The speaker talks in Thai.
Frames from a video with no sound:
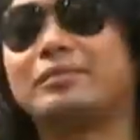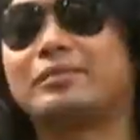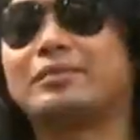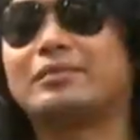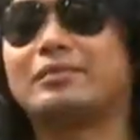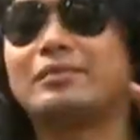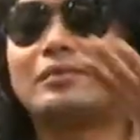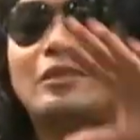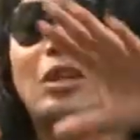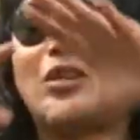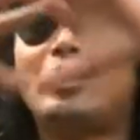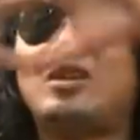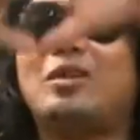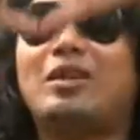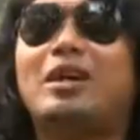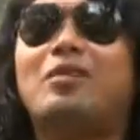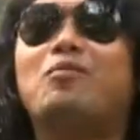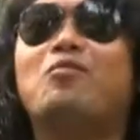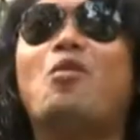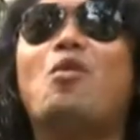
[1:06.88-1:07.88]
เกี่ยวกับแอลกอฮ
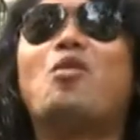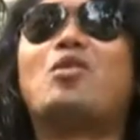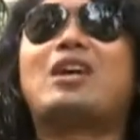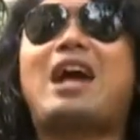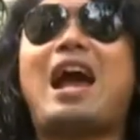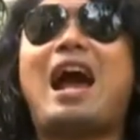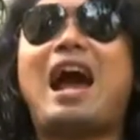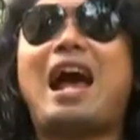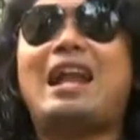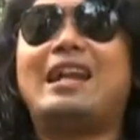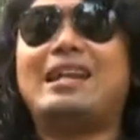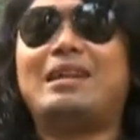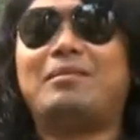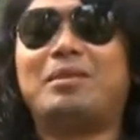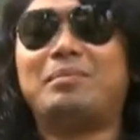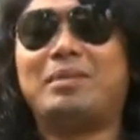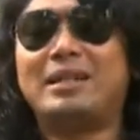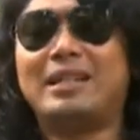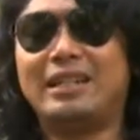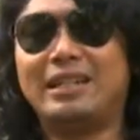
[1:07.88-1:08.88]
อล์คือเบี
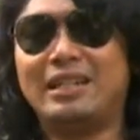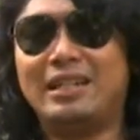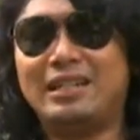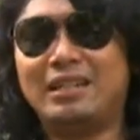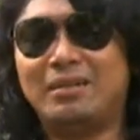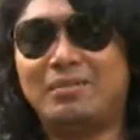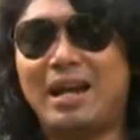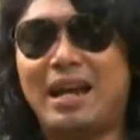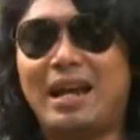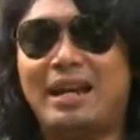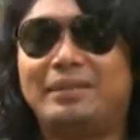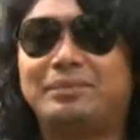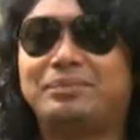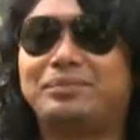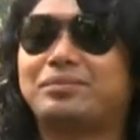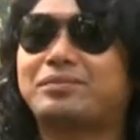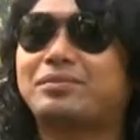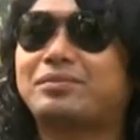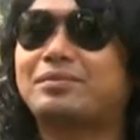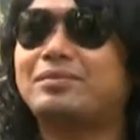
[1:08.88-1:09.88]
ยร์ยี่ห้อโลโซ
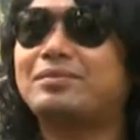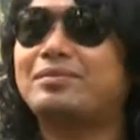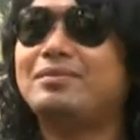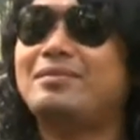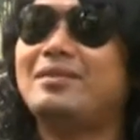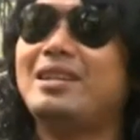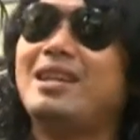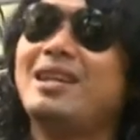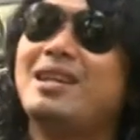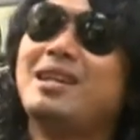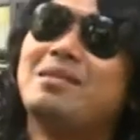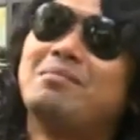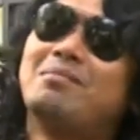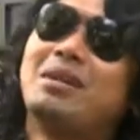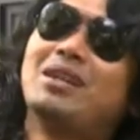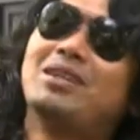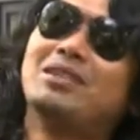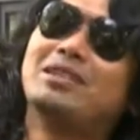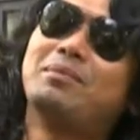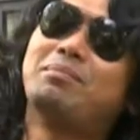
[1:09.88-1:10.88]
นี่แหละค่ะออก
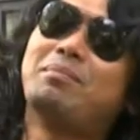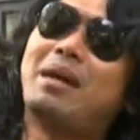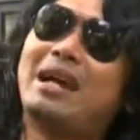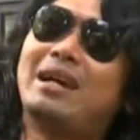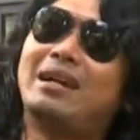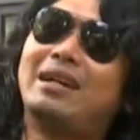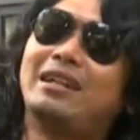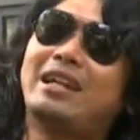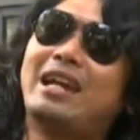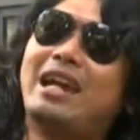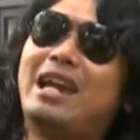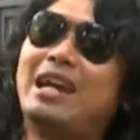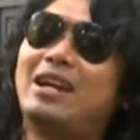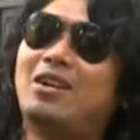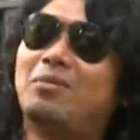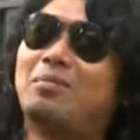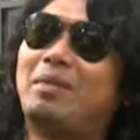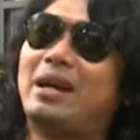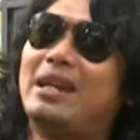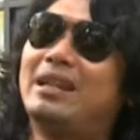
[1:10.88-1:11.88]
มาวางตลาดมาชิม
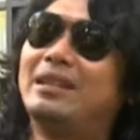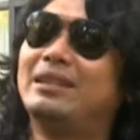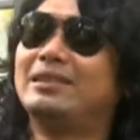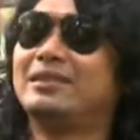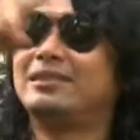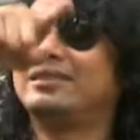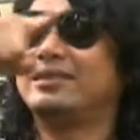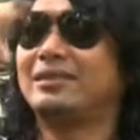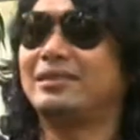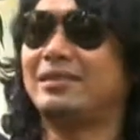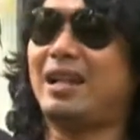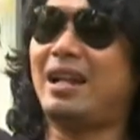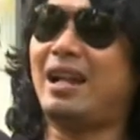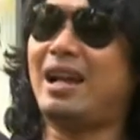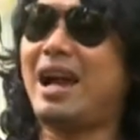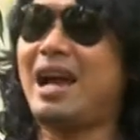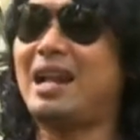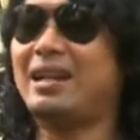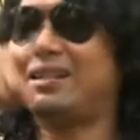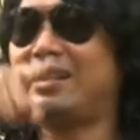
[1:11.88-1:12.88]
ลางกันด้วยนะครับ อั
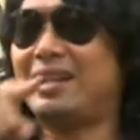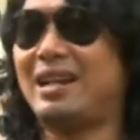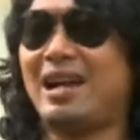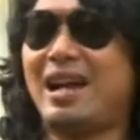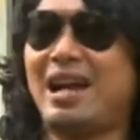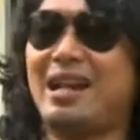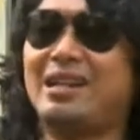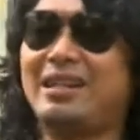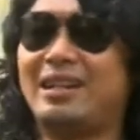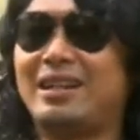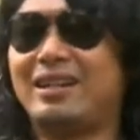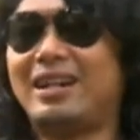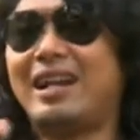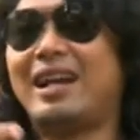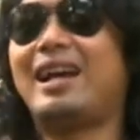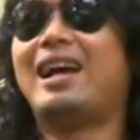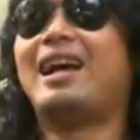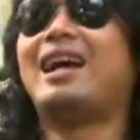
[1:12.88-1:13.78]
ดฟังเสียงพิเศษกัน